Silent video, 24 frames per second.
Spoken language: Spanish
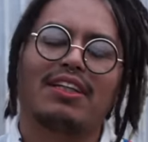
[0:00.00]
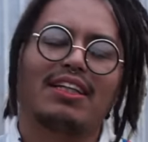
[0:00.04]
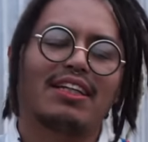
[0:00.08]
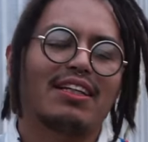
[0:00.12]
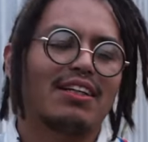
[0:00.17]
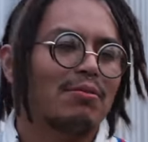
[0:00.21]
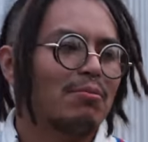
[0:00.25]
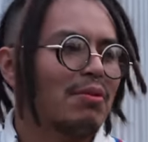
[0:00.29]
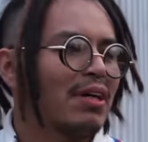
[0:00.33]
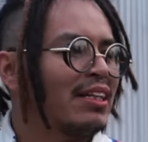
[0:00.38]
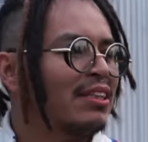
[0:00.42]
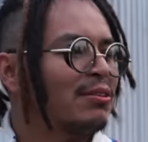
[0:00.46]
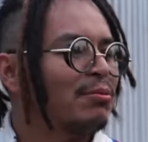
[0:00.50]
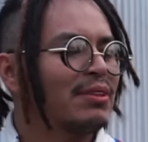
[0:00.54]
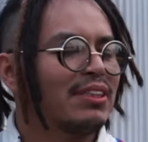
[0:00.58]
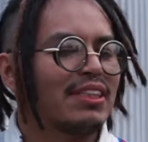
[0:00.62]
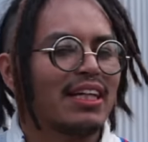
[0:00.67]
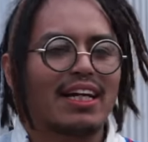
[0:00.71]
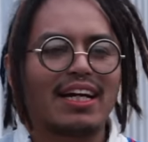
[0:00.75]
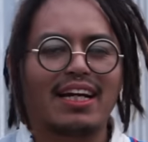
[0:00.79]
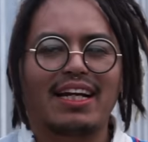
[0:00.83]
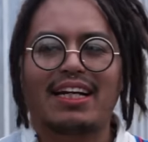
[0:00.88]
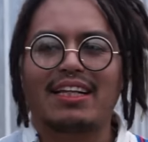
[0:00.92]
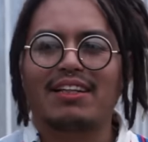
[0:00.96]
Y no manches, me
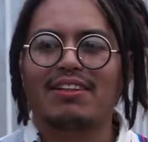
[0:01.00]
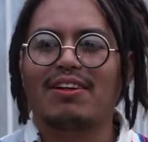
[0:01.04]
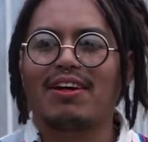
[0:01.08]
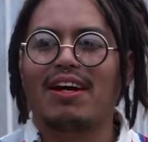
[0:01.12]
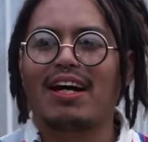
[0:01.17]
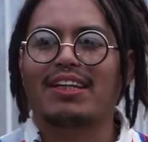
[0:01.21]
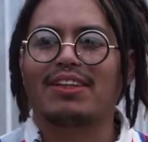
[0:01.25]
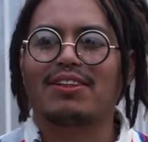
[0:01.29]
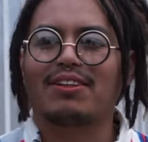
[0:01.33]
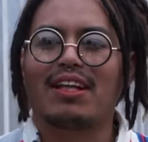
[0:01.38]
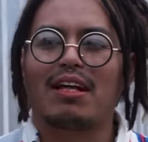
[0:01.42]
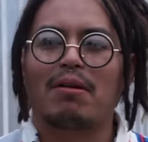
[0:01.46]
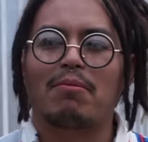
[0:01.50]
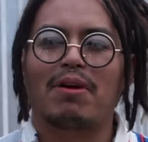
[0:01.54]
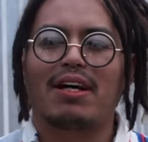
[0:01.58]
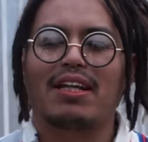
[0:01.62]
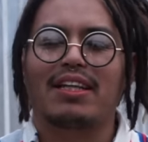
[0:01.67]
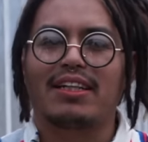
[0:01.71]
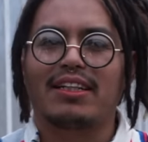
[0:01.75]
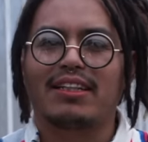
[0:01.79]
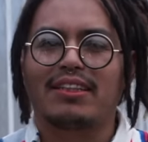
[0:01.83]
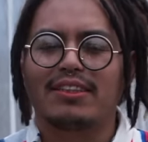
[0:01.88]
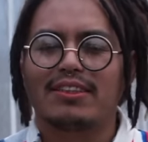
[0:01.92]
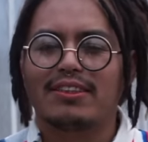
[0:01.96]
está cayendo a toda
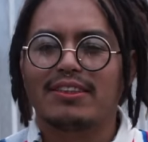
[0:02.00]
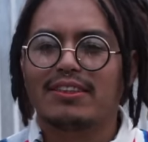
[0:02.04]
madre.